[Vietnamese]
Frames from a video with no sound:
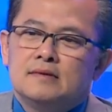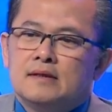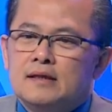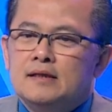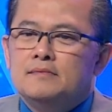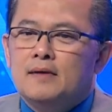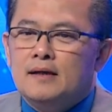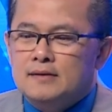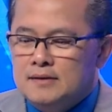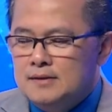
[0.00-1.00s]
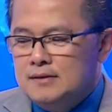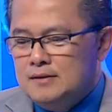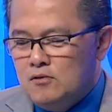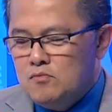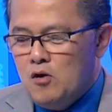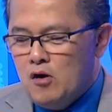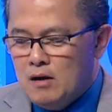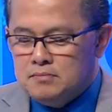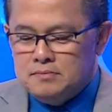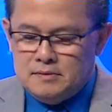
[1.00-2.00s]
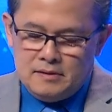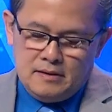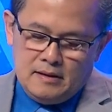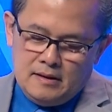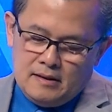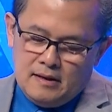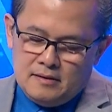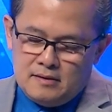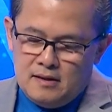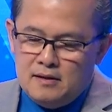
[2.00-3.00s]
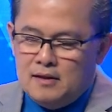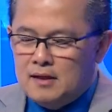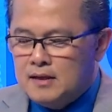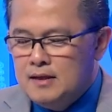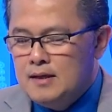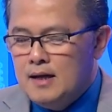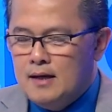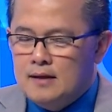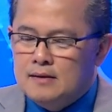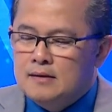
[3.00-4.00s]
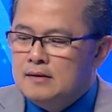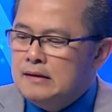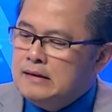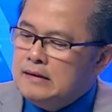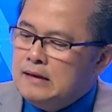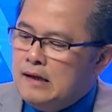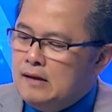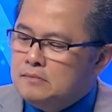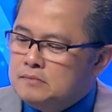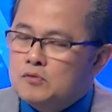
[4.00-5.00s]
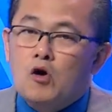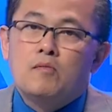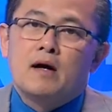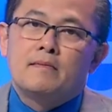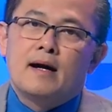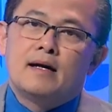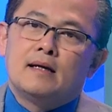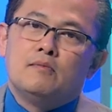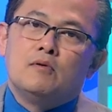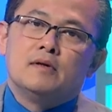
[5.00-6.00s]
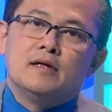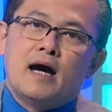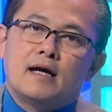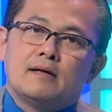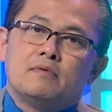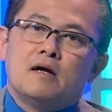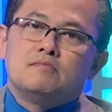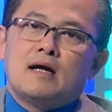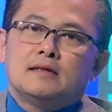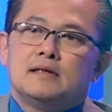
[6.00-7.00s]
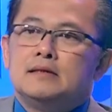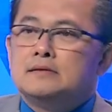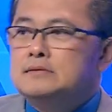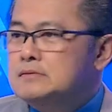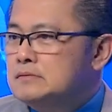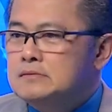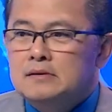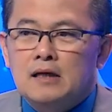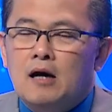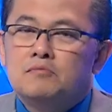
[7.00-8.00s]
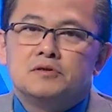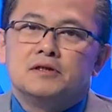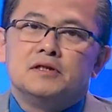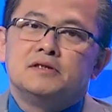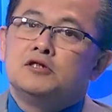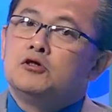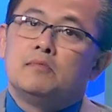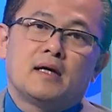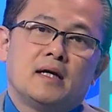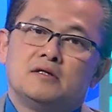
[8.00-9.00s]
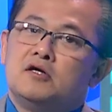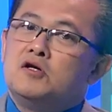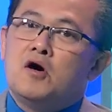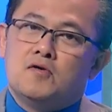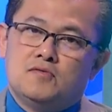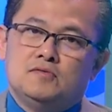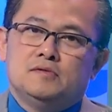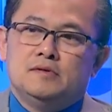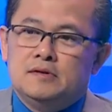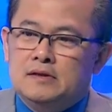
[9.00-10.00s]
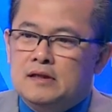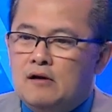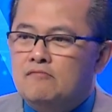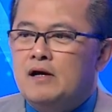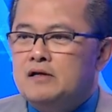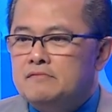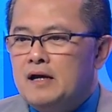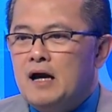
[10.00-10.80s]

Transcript: khi mà những người ủng hộ ông lên tiếng gọi là nghi ngờ ông Obama là một người Ả Rập không đáng tin. Ông thượng nghị sĩ John McCain nói no, không phải như vậy.